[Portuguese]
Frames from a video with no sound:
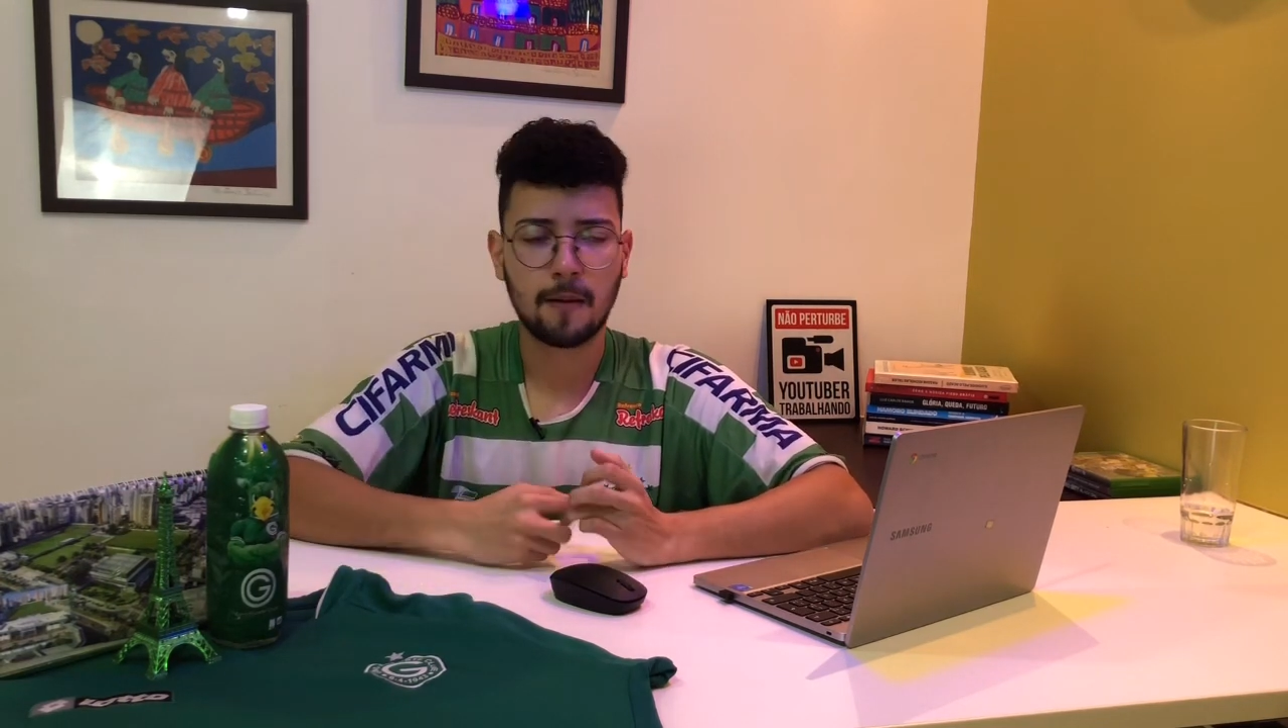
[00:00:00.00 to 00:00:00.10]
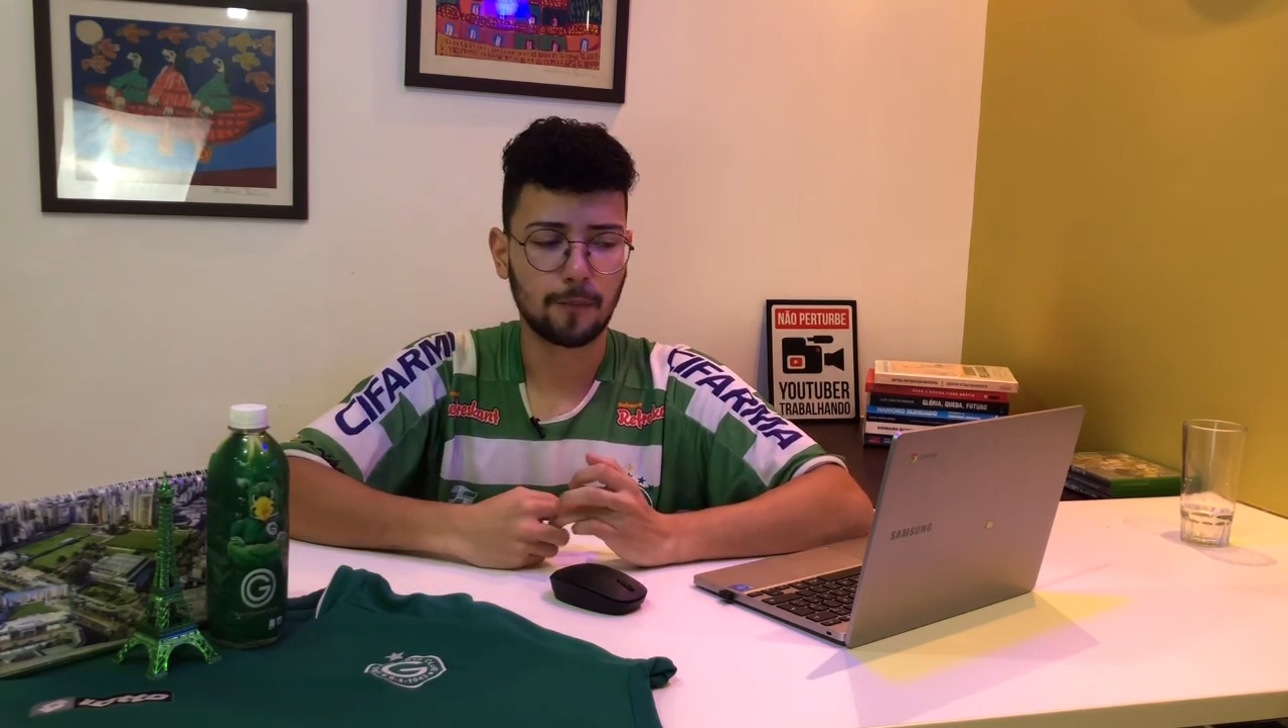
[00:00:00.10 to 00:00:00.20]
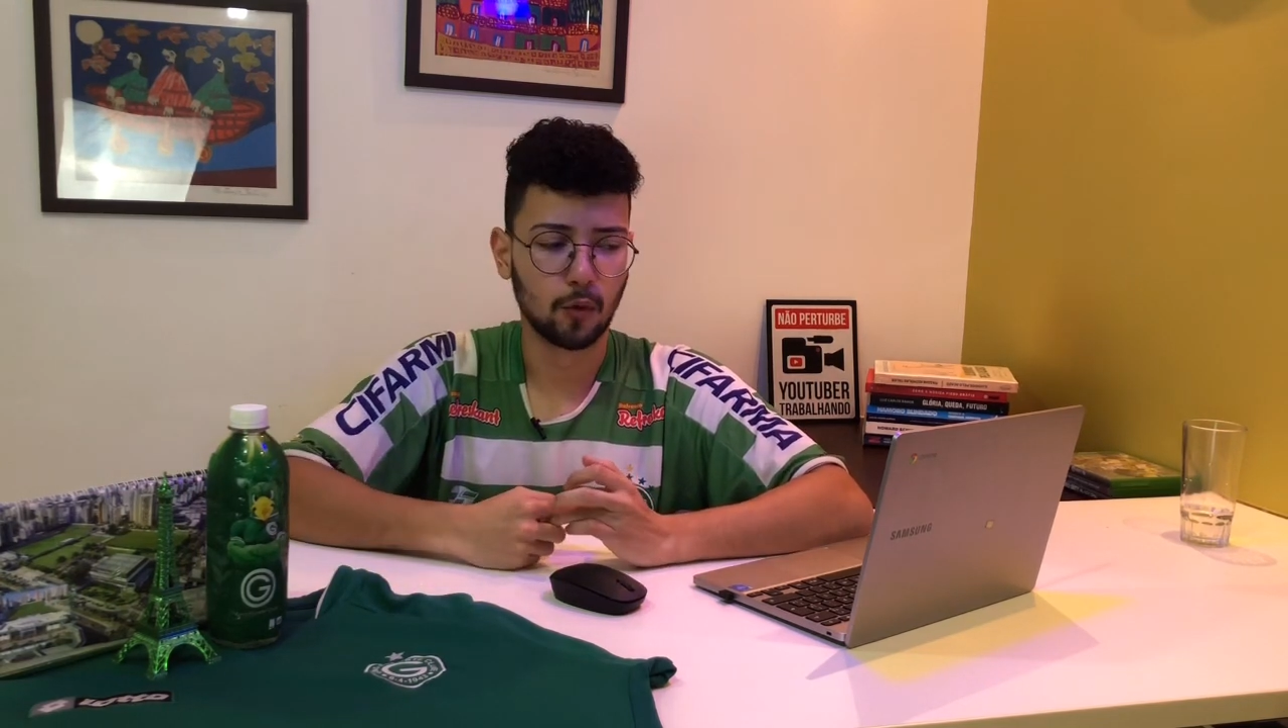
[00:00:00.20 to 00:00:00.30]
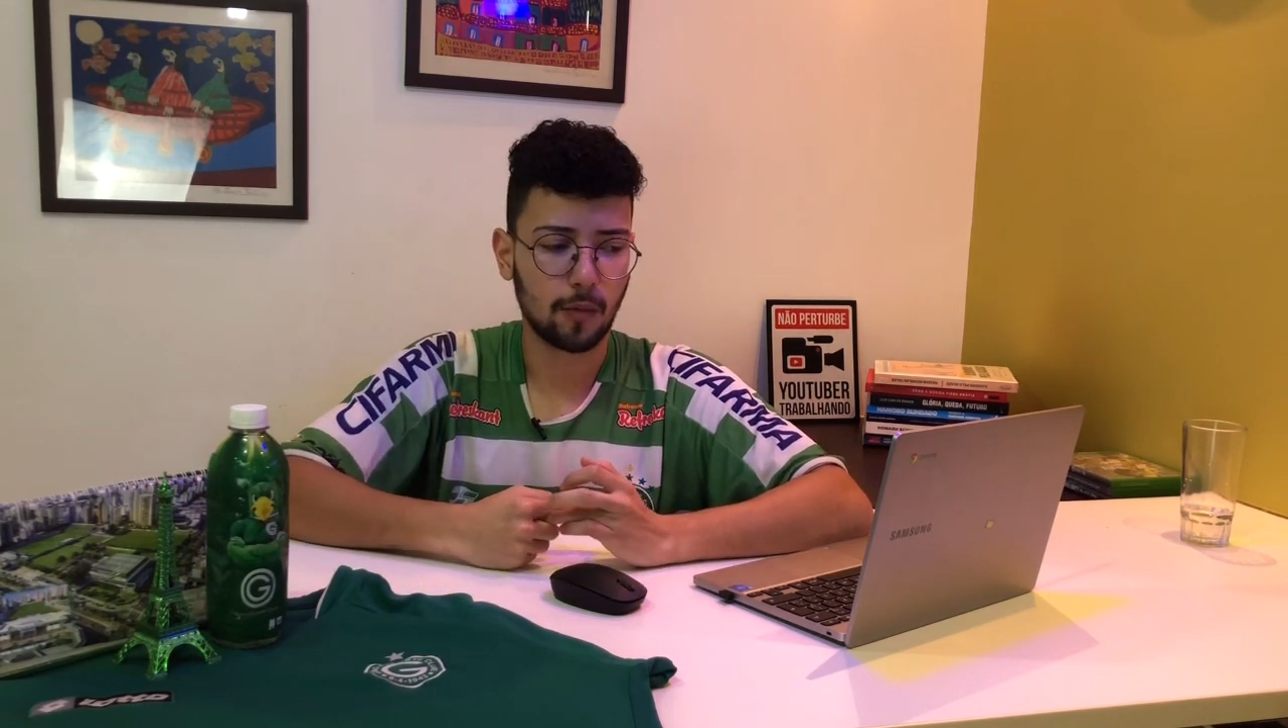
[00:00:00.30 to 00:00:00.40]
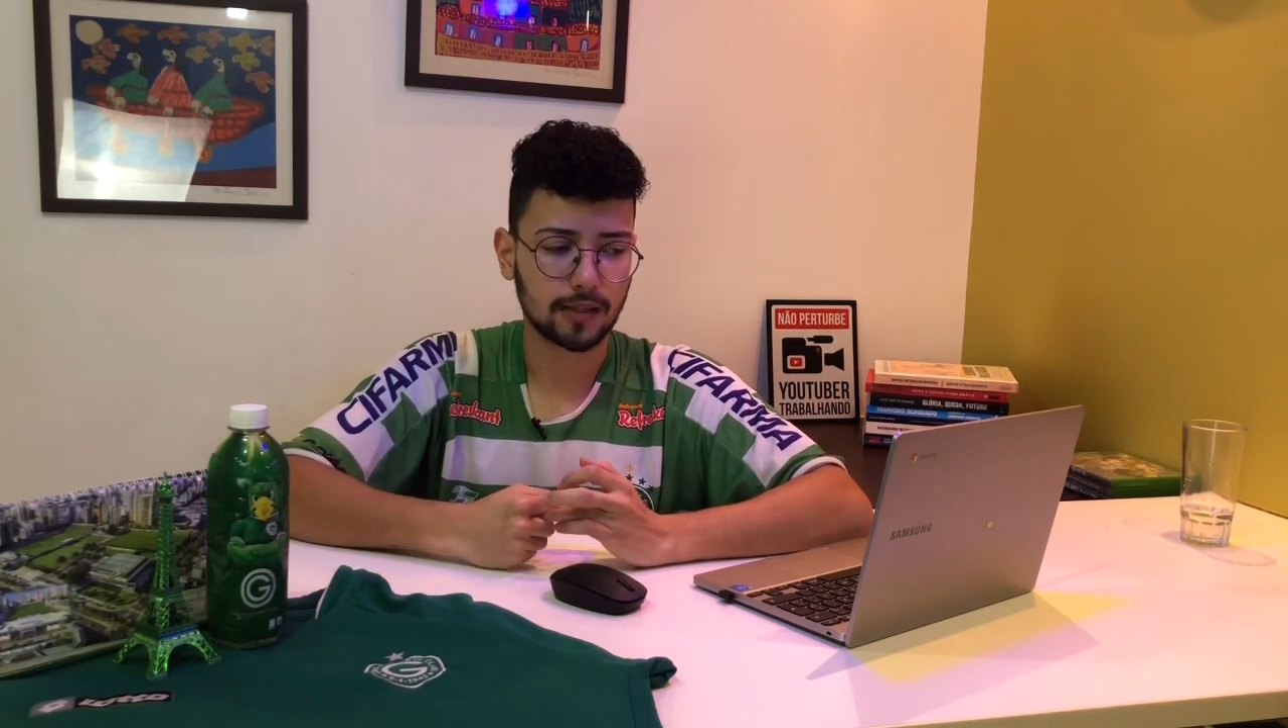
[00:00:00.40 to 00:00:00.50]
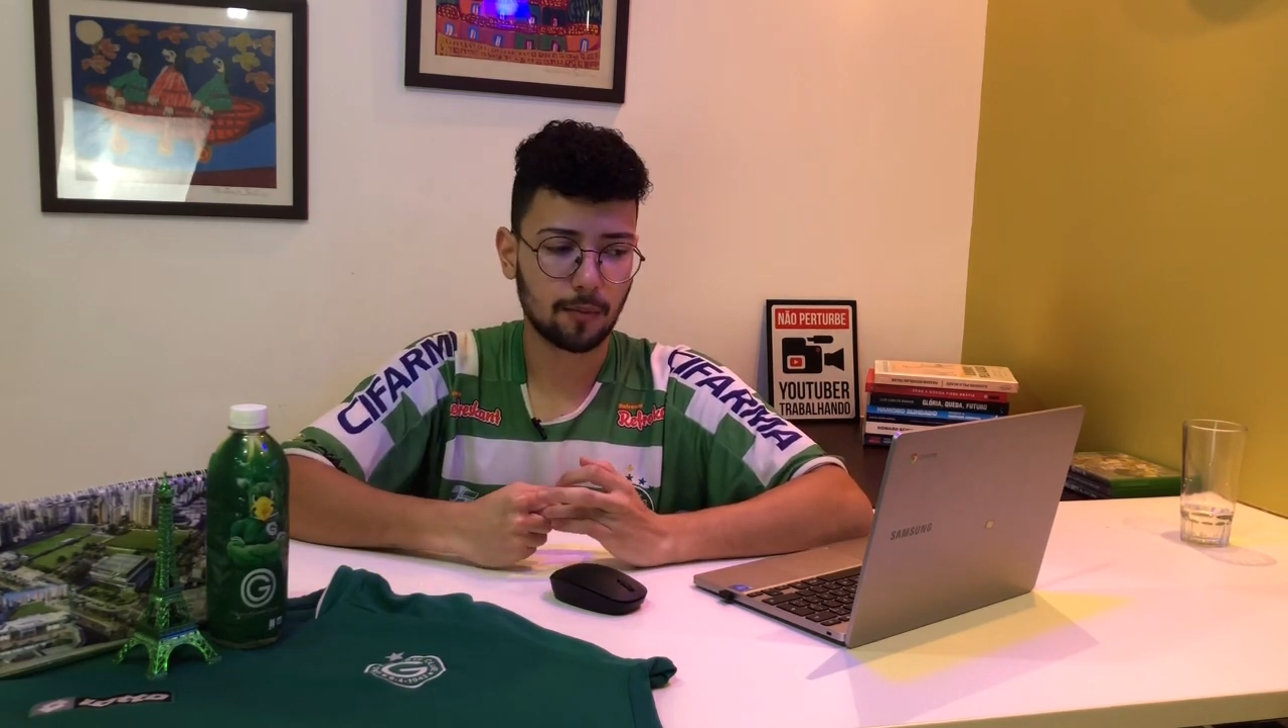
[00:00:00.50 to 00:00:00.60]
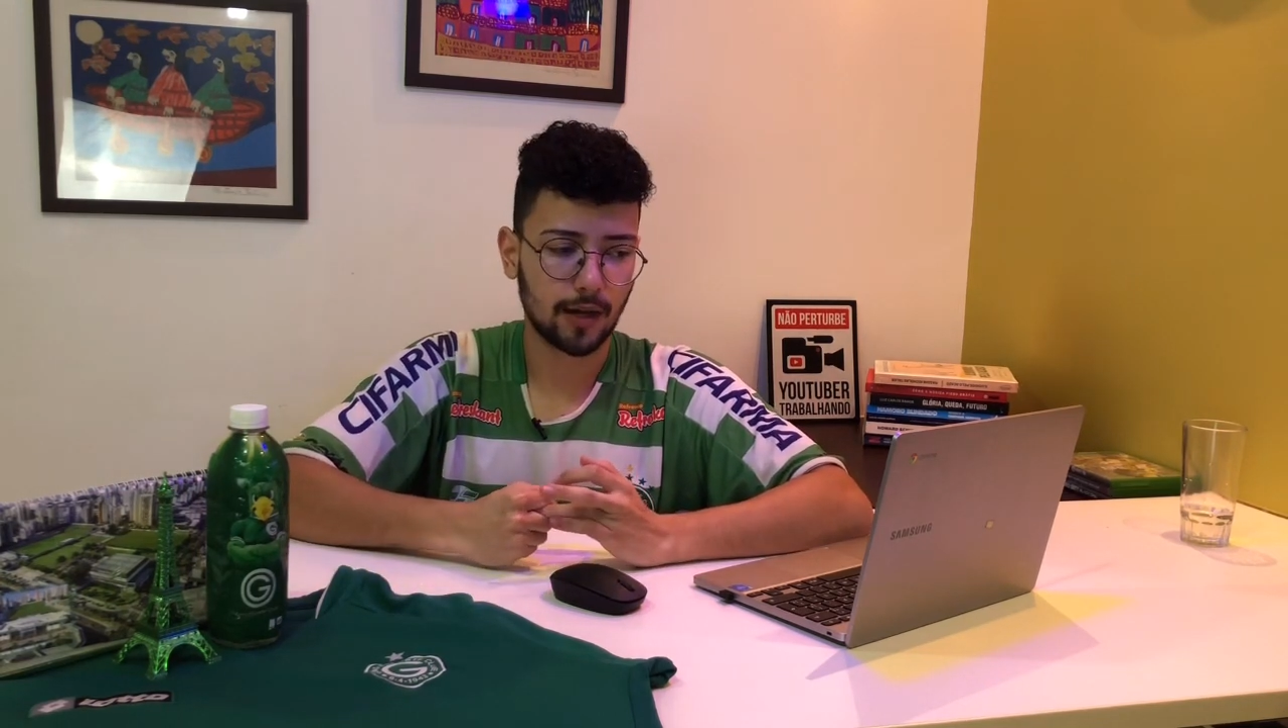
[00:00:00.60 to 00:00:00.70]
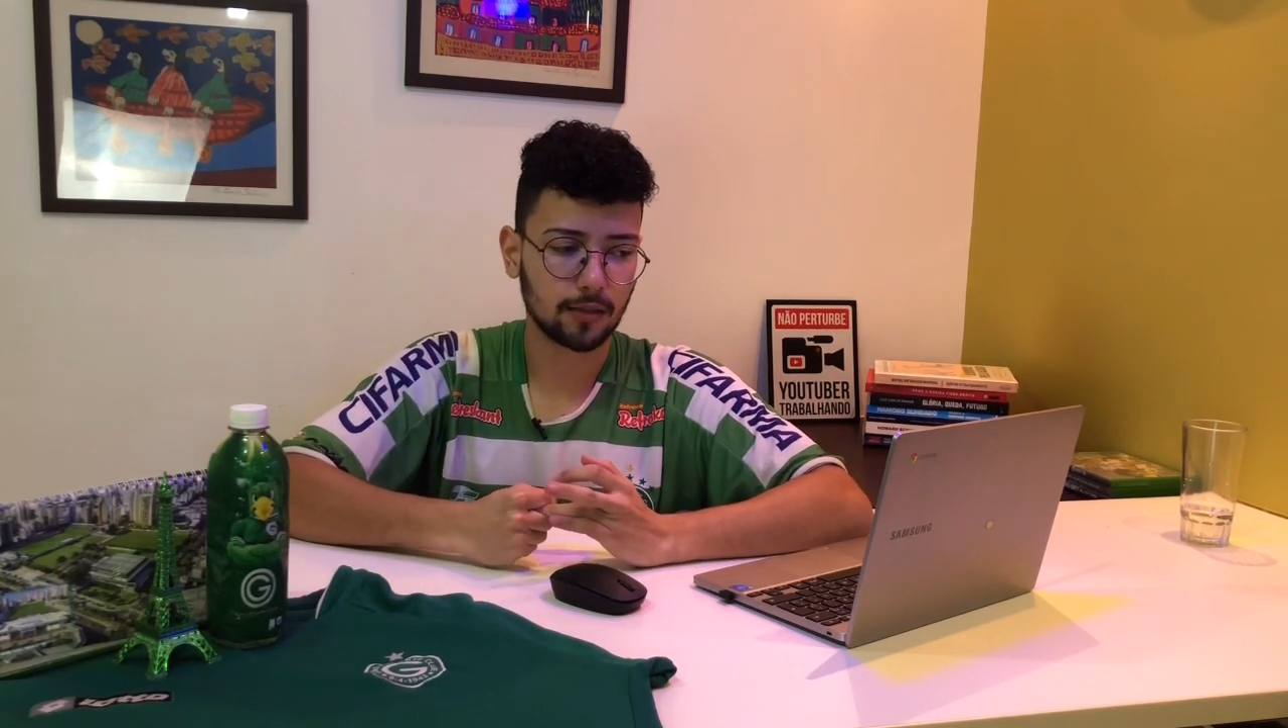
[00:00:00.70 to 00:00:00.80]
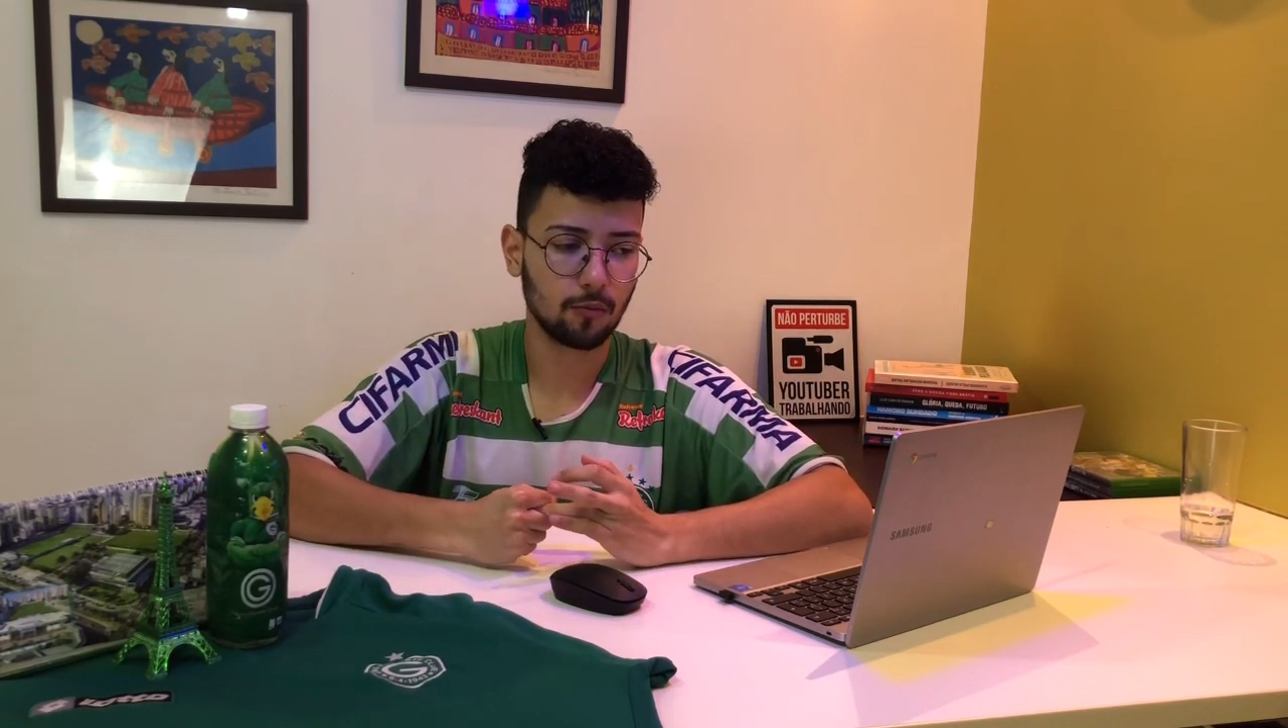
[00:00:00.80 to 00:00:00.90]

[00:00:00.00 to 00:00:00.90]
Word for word: no mata-mata,